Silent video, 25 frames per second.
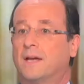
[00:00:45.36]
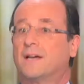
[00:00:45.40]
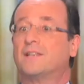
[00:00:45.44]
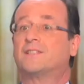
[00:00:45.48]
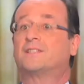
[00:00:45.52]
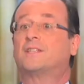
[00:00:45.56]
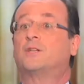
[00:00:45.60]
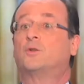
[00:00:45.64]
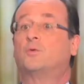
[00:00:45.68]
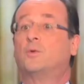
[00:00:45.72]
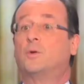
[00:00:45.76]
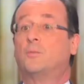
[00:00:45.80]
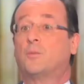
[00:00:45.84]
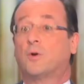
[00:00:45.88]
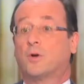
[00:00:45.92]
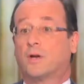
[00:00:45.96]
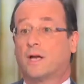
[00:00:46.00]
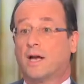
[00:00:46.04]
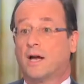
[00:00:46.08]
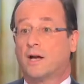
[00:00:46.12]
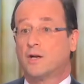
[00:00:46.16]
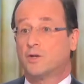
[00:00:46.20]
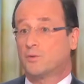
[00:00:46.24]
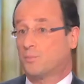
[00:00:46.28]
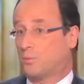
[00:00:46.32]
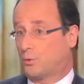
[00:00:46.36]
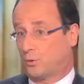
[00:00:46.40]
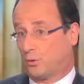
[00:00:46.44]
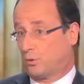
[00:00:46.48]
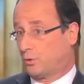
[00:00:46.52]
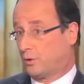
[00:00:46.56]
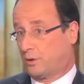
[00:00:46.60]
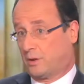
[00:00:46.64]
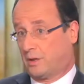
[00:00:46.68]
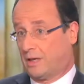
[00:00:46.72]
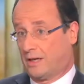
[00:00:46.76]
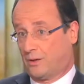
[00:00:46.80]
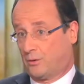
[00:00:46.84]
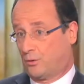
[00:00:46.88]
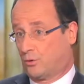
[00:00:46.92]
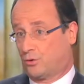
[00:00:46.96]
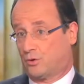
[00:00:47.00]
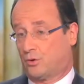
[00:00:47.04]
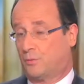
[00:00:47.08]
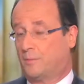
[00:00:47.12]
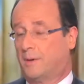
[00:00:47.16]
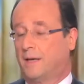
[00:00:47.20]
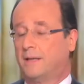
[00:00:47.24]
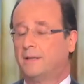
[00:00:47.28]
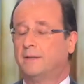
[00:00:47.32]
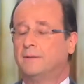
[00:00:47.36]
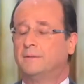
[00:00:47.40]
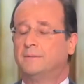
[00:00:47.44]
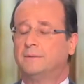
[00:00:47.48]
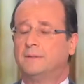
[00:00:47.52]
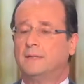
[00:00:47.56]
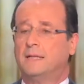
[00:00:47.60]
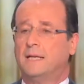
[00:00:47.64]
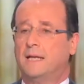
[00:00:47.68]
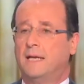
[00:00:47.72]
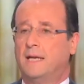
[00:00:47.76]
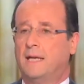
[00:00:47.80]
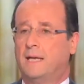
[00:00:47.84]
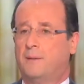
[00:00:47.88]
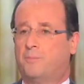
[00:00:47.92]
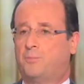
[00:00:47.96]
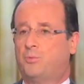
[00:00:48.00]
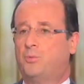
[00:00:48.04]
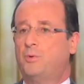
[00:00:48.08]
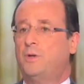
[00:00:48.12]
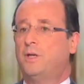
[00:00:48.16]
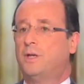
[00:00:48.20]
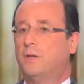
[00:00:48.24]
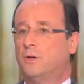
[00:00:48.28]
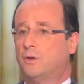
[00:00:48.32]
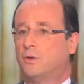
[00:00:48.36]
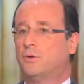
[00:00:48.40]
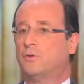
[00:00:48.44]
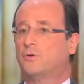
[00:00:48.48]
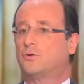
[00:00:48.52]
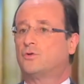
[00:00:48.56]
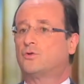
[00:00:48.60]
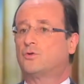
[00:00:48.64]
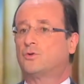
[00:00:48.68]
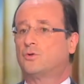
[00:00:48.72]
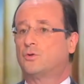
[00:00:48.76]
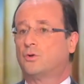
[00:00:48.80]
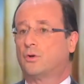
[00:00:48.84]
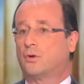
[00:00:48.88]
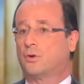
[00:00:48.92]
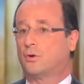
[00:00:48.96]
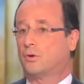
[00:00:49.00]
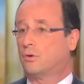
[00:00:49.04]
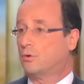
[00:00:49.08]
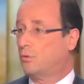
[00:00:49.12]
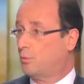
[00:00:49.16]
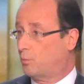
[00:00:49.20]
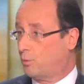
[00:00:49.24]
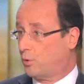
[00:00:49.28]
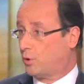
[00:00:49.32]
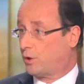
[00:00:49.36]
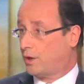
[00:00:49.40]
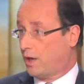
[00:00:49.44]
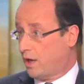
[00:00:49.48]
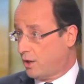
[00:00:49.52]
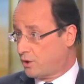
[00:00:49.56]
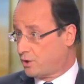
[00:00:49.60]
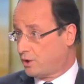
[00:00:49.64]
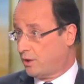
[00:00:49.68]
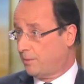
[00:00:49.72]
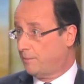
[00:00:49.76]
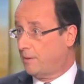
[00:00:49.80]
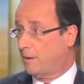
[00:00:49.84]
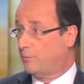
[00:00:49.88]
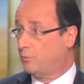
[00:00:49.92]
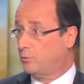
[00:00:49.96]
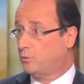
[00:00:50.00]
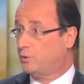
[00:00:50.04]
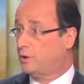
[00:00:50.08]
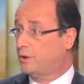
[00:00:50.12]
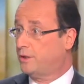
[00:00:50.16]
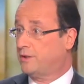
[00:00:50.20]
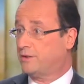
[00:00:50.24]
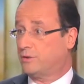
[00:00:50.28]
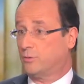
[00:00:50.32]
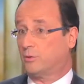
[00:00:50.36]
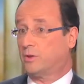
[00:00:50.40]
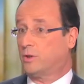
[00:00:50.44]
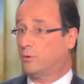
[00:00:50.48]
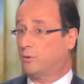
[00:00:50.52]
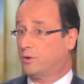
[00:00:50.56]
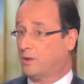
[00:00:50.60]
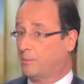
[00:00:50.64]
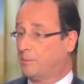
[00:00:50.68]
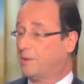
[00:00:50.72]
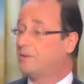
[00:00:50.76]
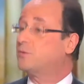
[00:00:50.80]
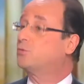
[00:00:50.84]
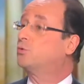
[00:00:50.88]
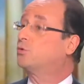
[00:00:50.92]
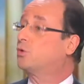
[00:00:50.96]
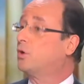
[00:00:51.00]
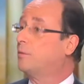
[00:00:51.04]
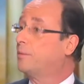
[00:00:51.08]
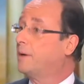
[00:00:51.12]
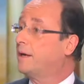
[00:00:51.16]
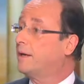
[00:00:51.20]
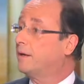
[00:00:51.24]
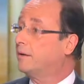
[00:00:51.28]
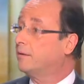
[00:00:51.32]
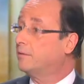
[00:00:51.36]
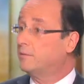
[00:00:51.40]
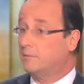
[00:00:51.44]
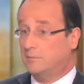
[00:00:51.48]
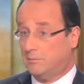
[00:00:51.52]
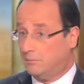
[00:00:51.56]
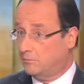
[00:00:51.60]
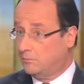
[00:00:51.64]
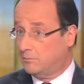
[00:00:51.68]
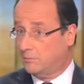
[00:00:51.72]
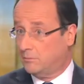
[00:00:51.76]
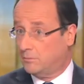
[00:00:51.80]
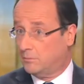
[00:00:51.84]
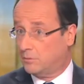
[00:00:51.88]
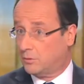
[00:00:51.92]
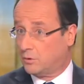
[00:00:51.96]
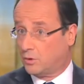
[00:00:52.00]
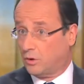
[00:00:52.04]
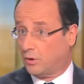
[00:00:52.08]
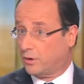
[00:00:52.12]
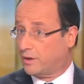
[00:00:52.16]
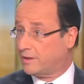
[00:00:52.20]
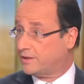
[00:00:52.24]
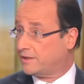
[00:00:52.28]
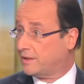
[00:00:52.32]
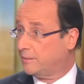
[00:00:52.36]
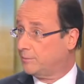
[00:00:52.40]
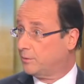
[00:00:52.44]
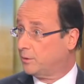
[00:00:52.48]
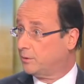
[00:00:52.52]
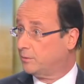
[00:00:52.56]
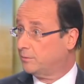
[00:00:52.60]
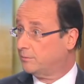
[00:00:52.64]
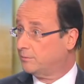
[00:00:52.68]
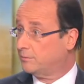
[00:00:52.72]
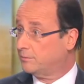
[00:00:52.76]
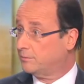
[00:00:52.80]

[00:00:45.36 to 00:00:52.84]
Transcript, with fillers: institué le blocage pendant quelques semaines. Et puis sur le blocage, il y a même eu des décisions qui ont été prises outre-mer récemment.